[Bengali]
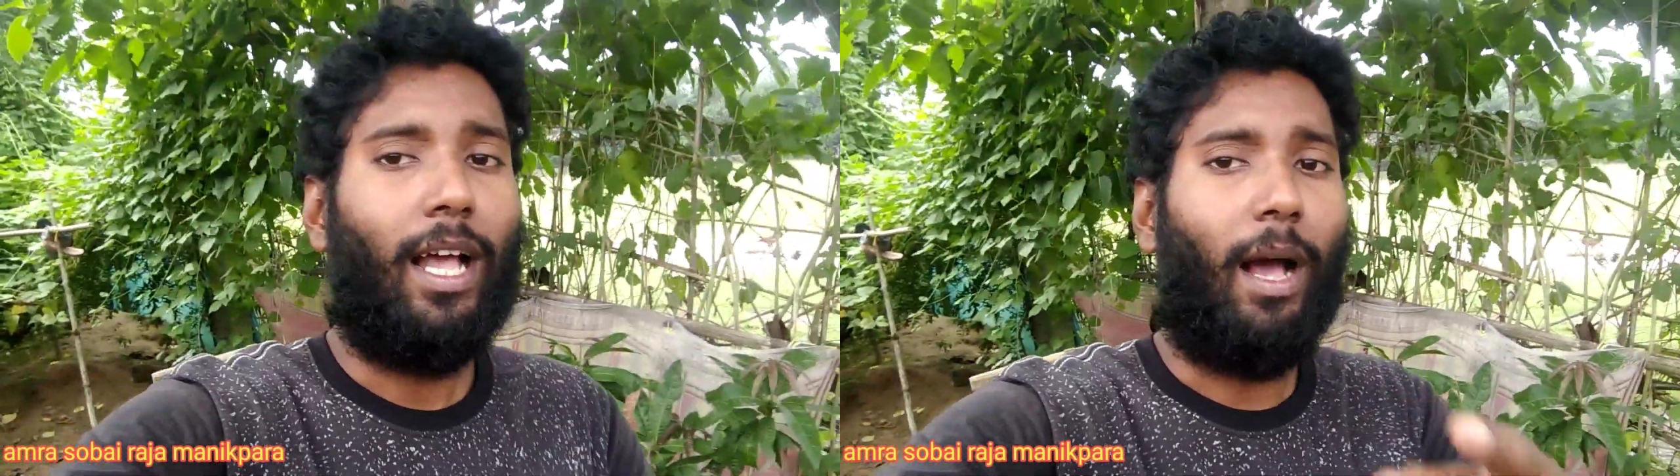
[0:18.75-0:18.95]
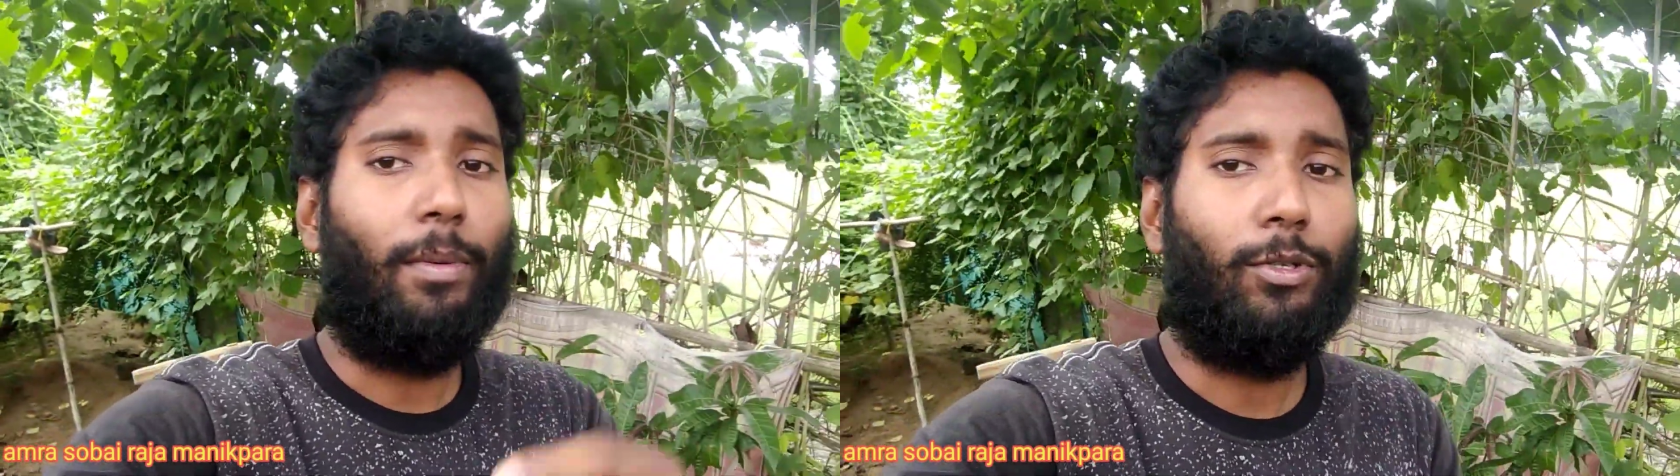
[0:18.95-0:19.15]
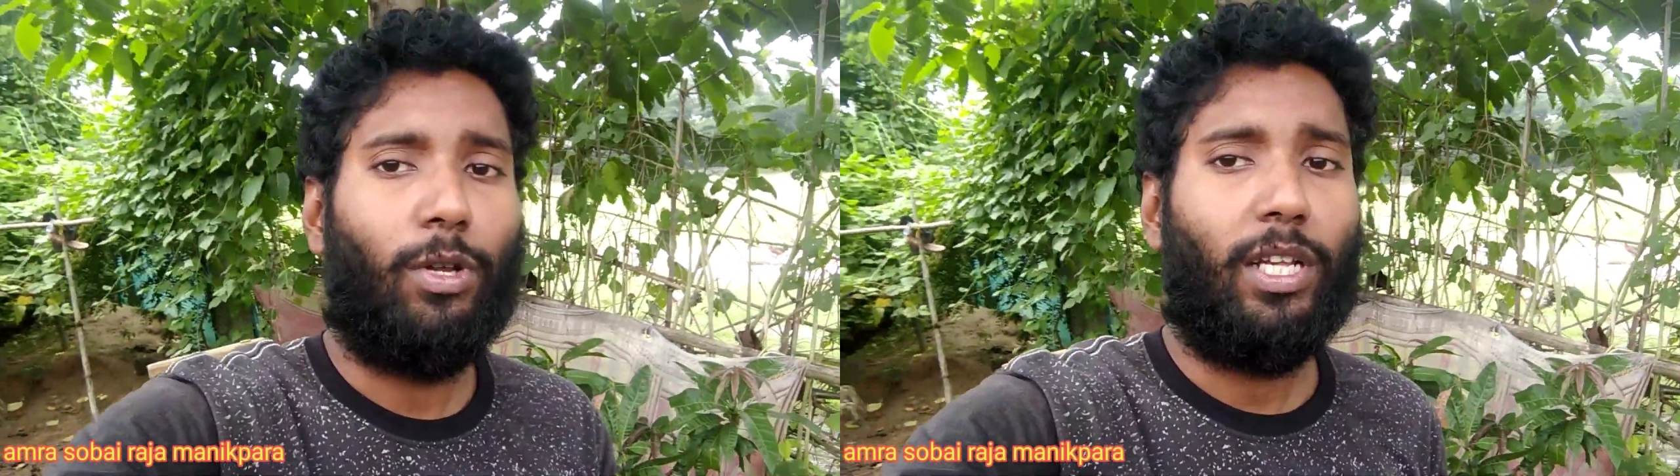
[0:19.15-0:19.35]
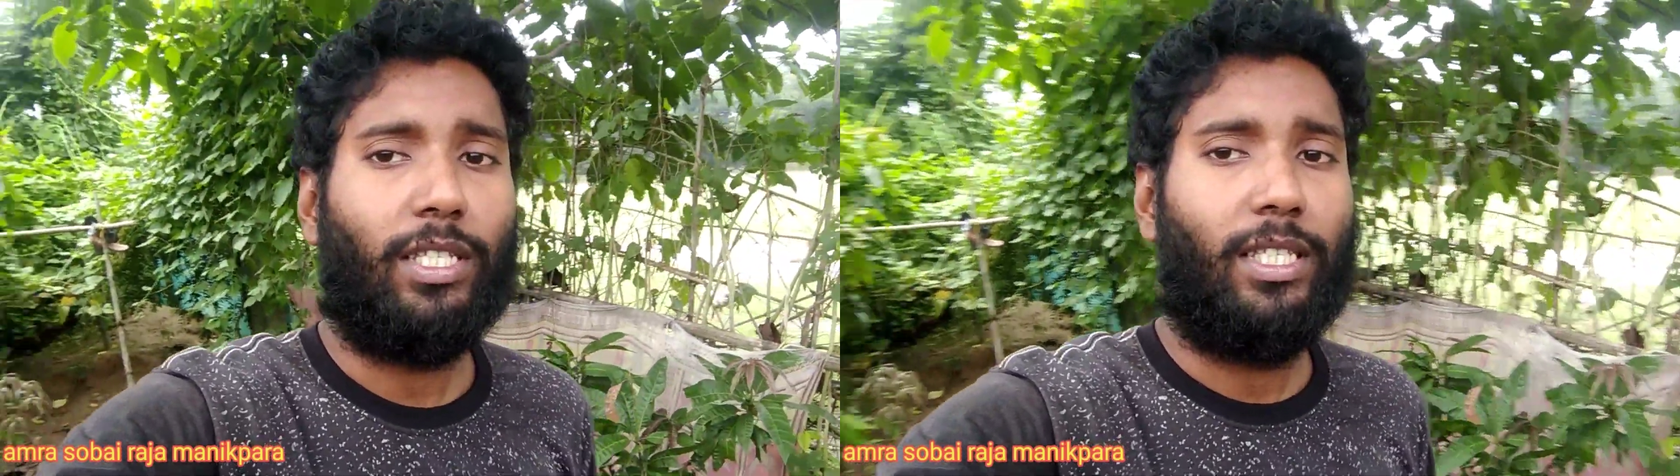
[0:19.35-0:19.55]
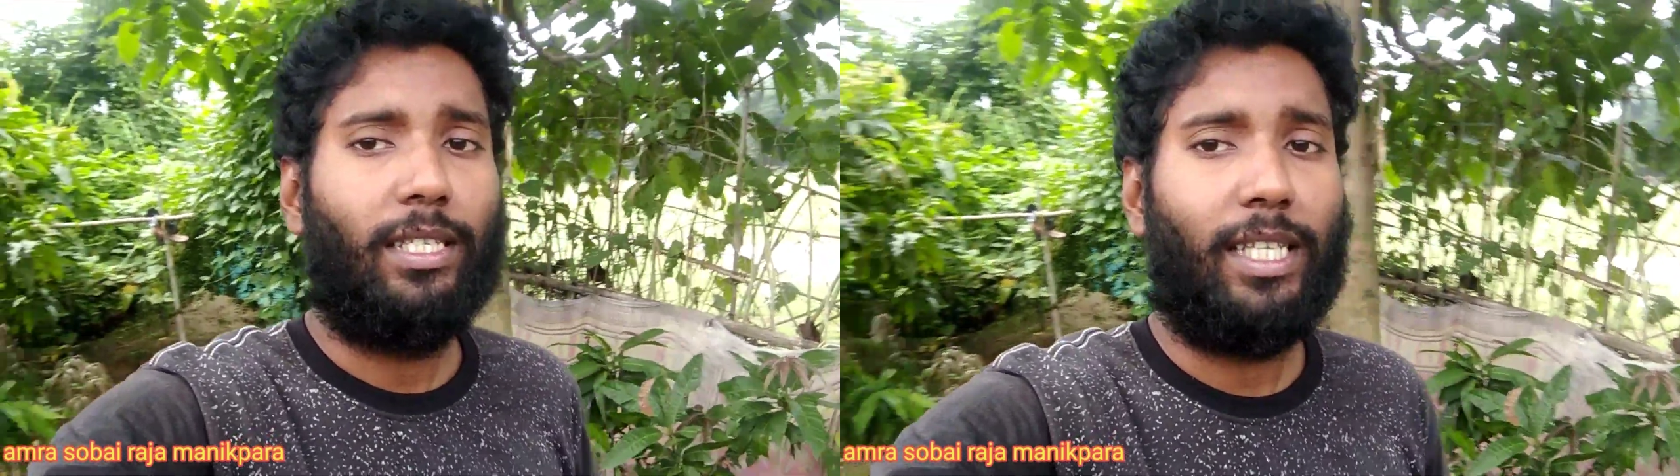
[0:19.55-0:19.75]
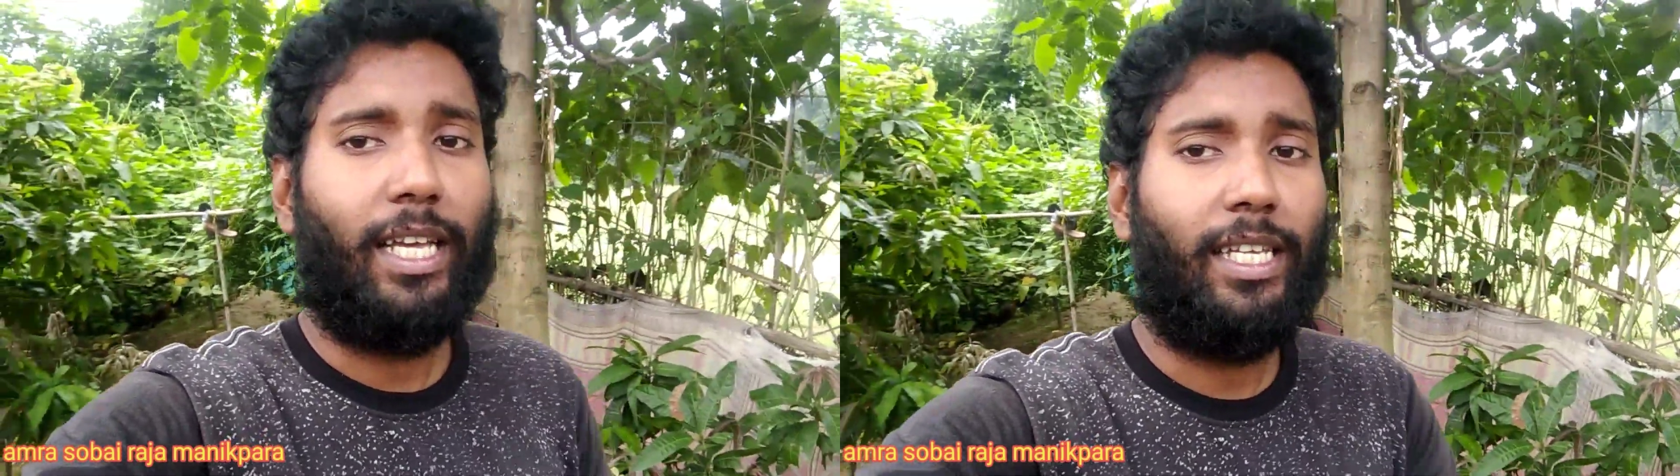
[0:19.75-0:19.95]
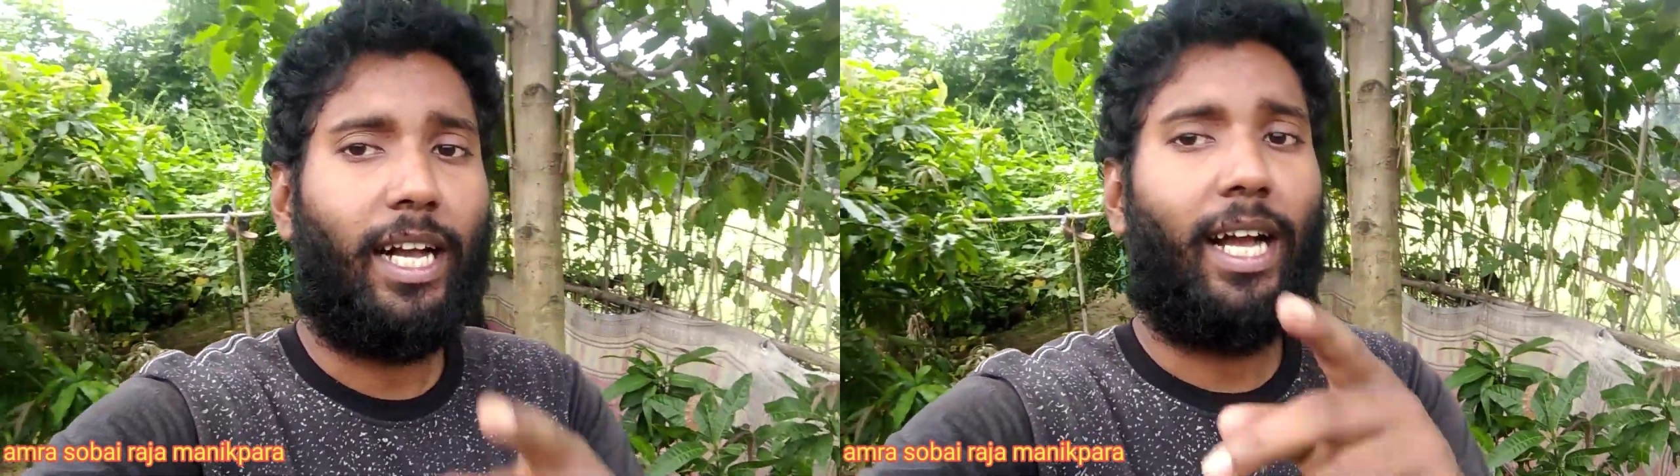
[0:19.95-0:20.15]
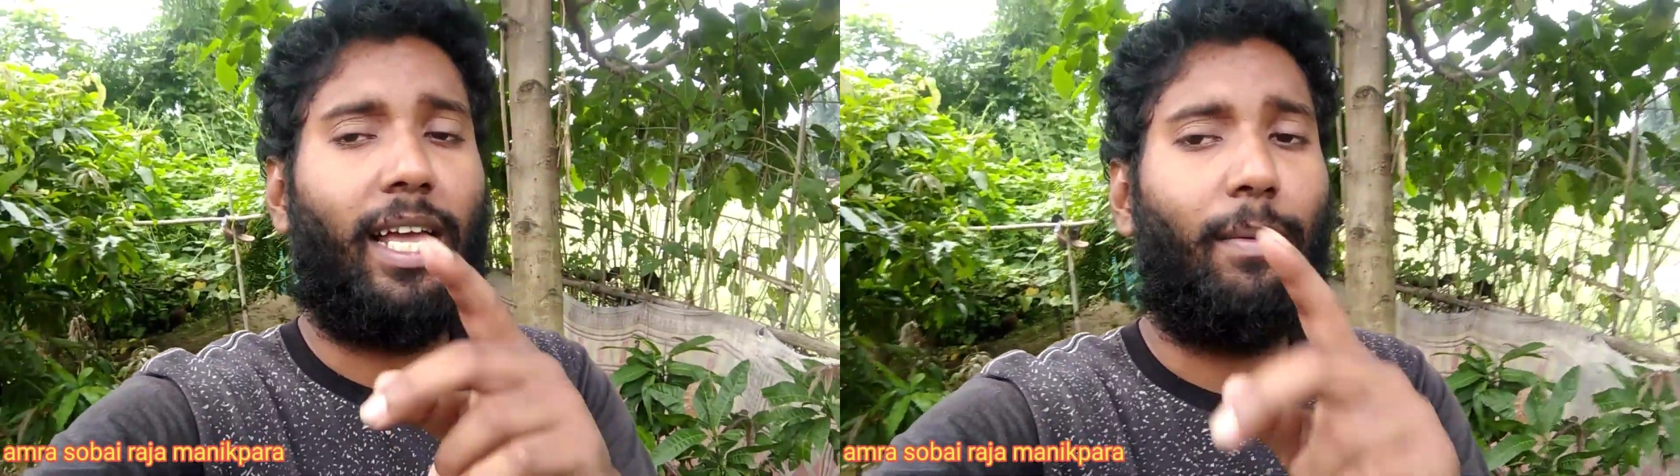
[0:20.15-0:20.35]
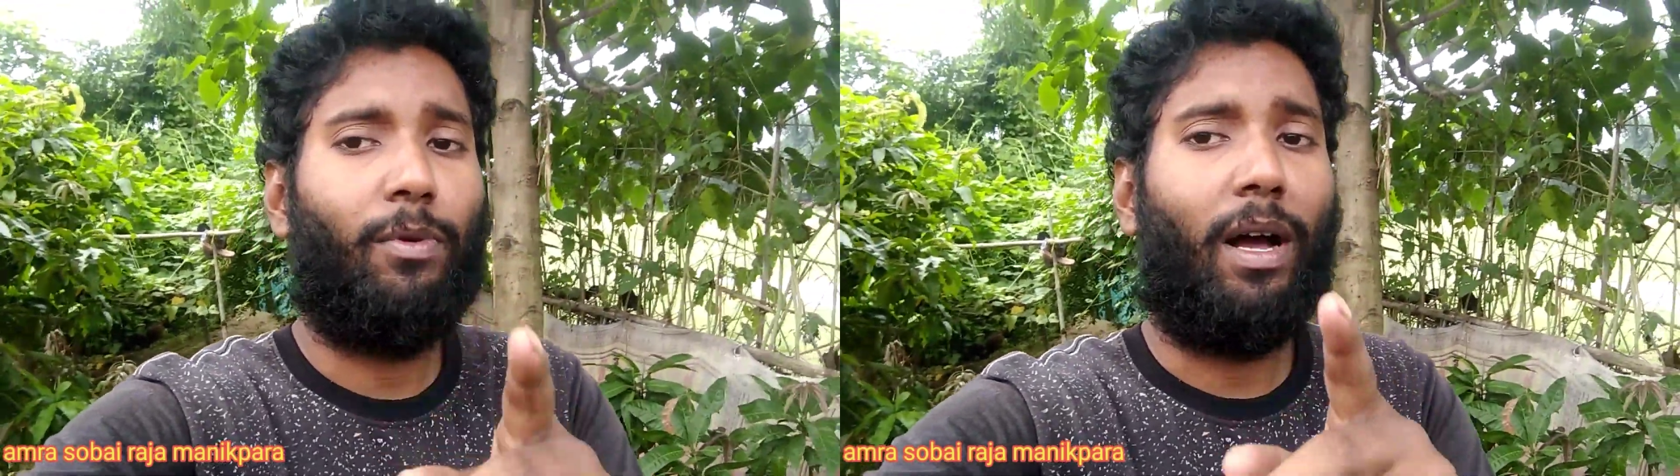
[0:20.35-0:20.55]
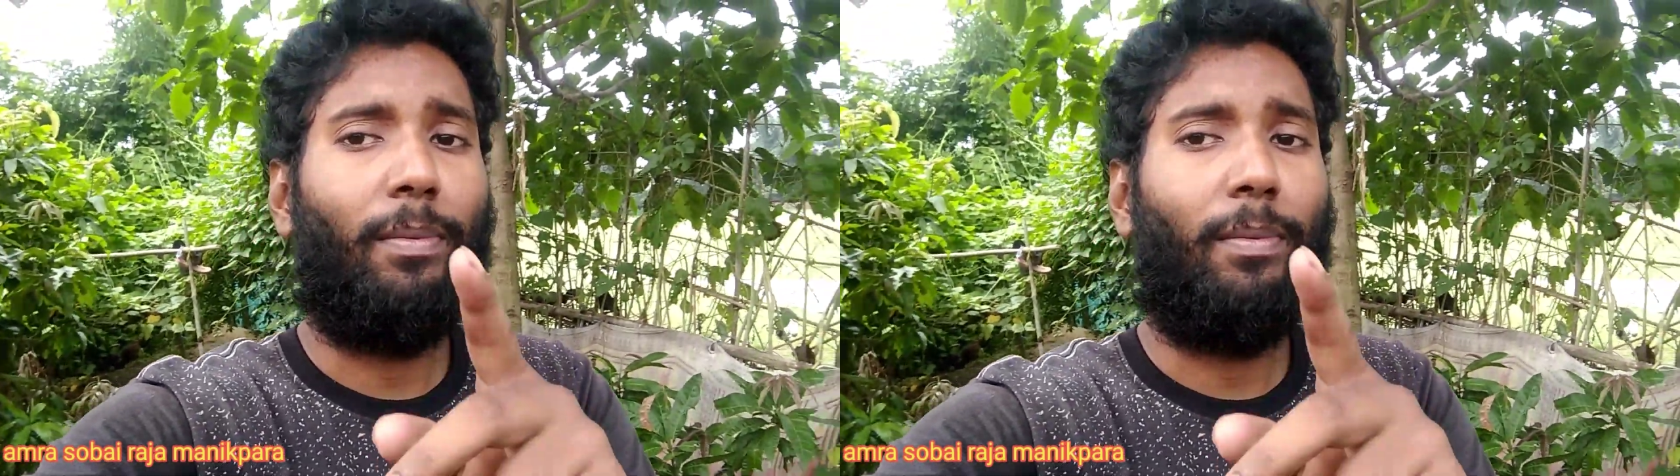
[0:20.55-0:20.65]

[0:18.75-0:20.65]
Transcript: আমি চলে এসেছি সেই জায়গায় এবং